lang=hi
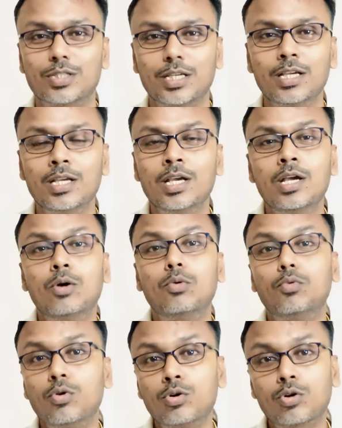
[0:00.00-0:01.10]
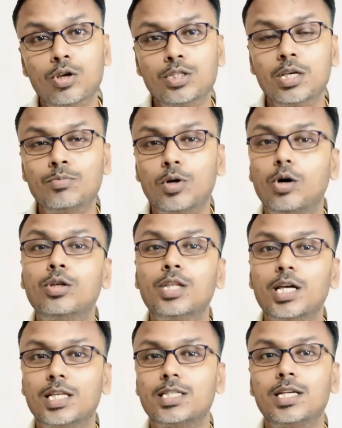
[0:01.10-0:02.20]
दोस्त है वो कॉन्सेप्ट ऑन
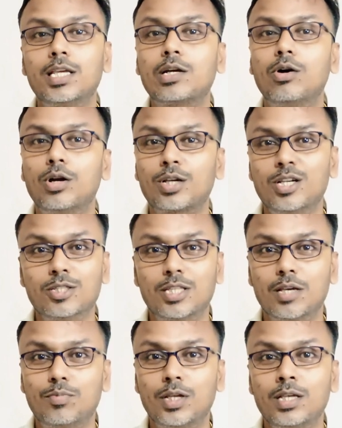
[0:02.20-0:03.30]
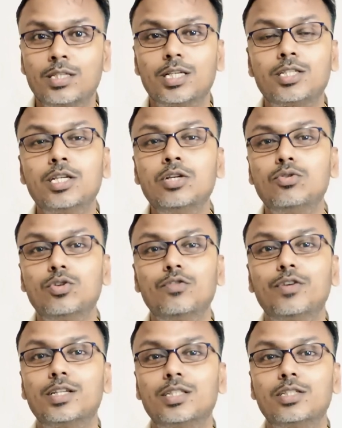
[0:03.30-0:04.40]
द अदर साइड एक और कॉन्सेप्ट है जस्टिन
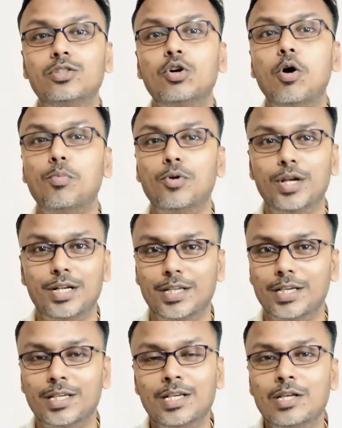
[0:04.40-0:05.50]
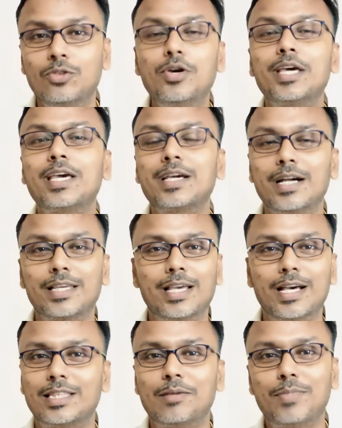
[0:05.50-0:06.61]
टूडो वर्सेज जो ओपोनेंट है तो एक एक
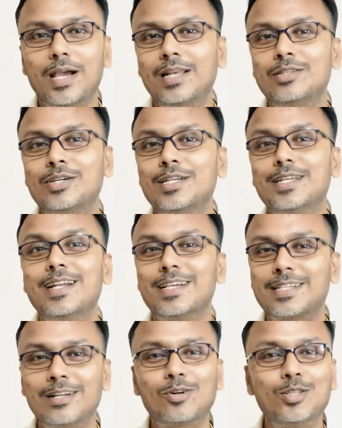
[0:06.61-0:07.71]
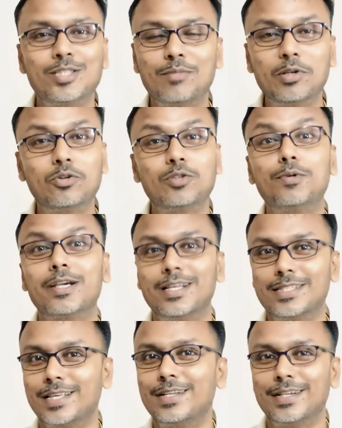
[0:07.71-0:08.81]
करके आते हैं पहले जो इंटरनेशनल कॉन्सेप्ट है उस पर
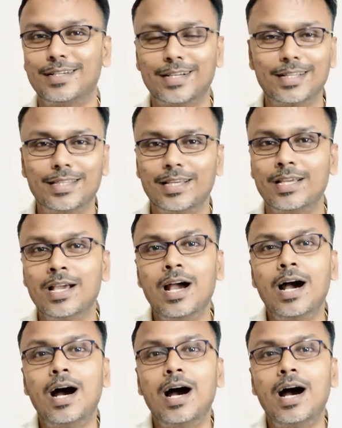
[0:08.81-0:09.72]
कंसेंट्रेट करते हैं